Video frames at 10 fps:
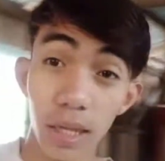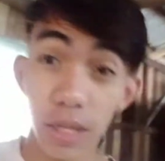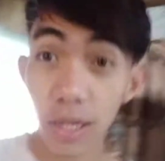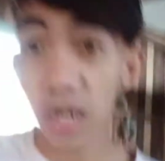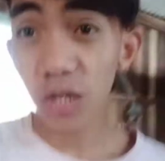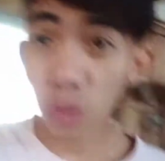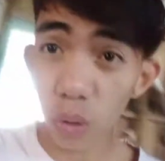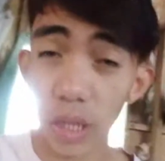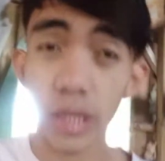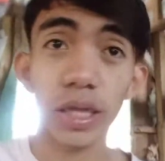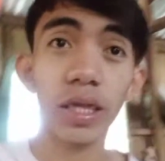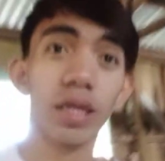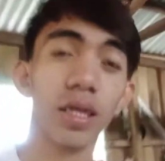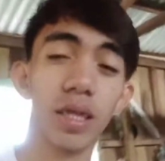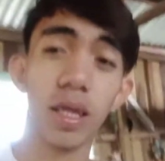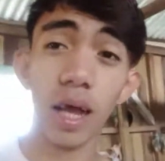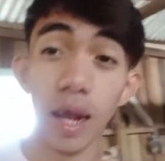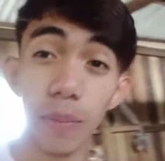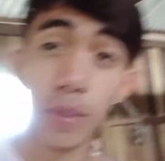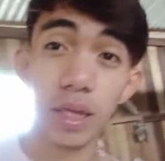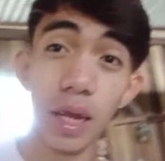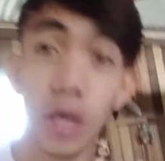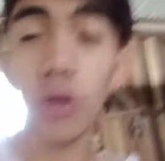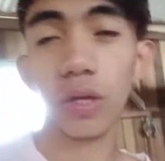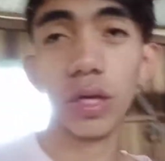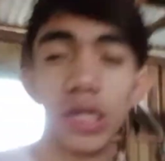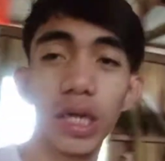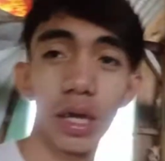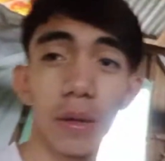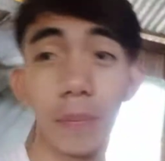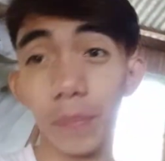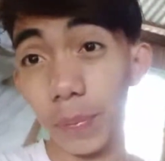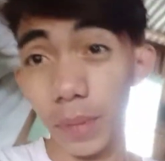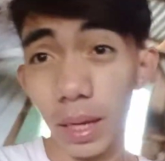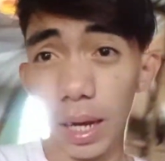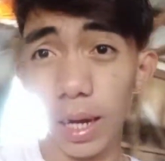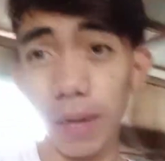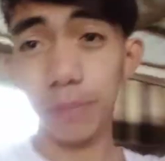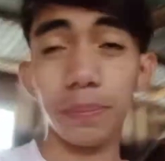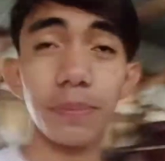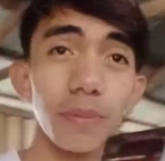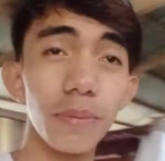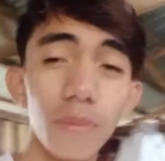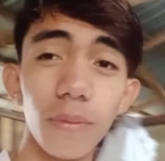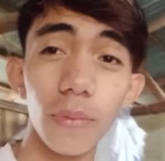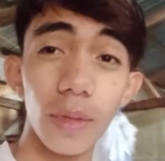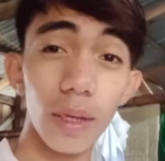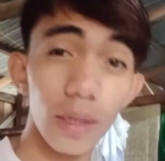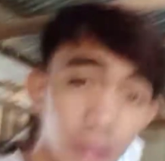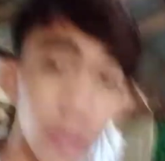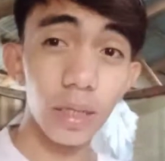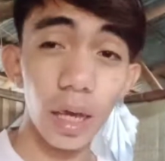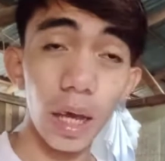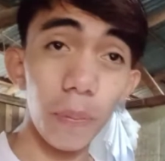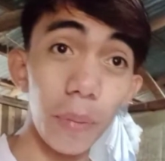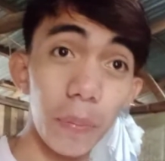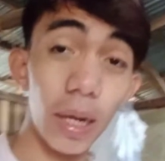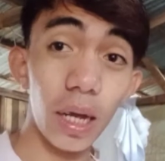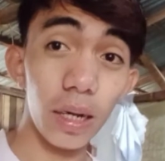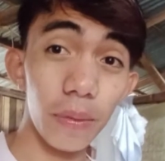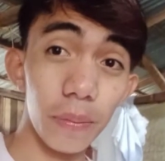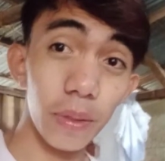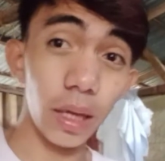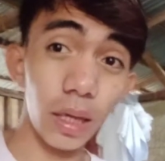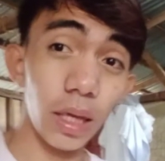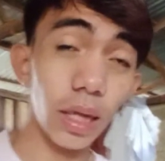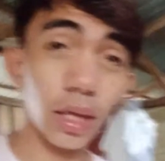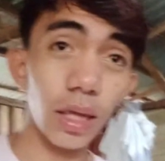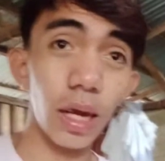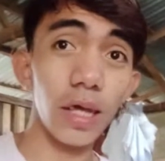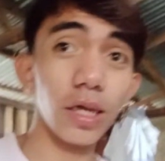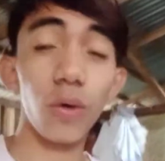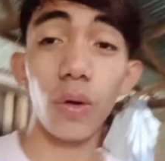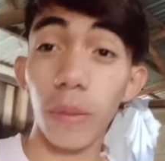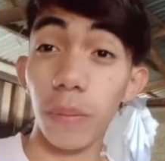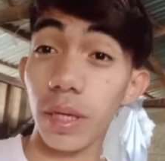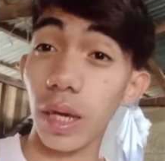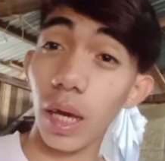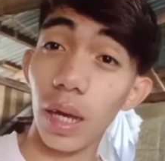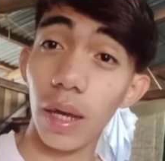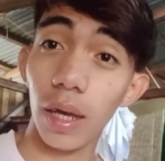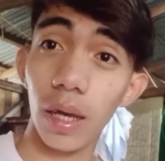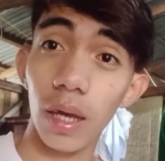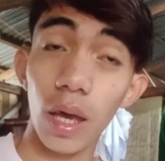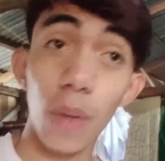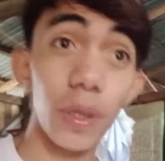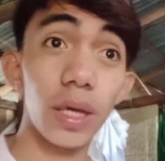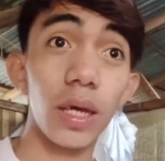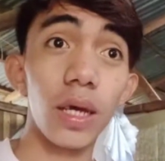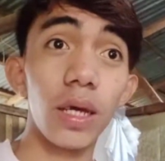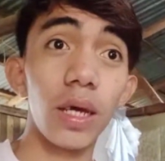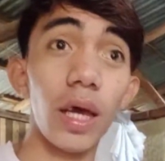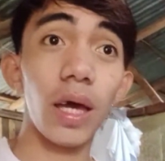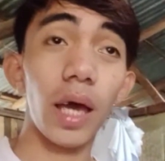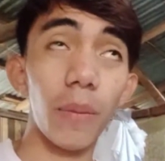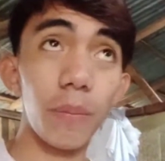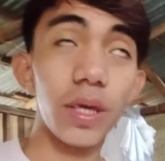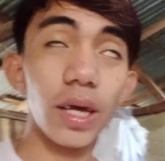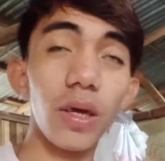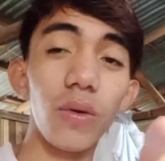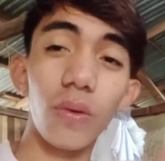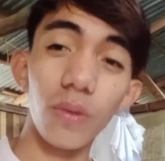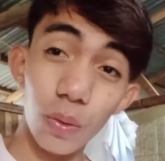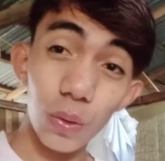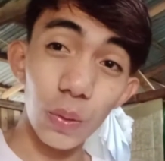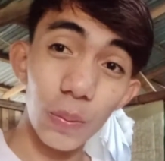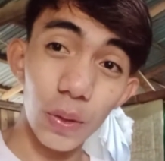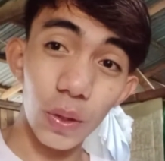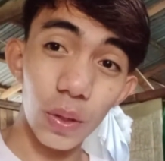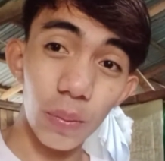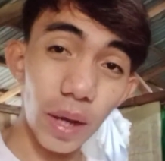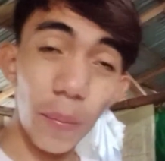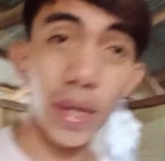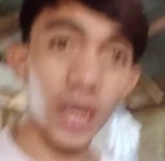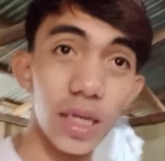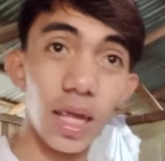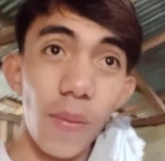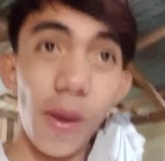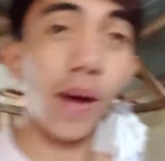natin dyan na solid, alam na nila yon kasi uh, sa FB pa lang nakikita na nila kasi yung FB tsaka FB tsaka yung YouTube ko magaparehas lang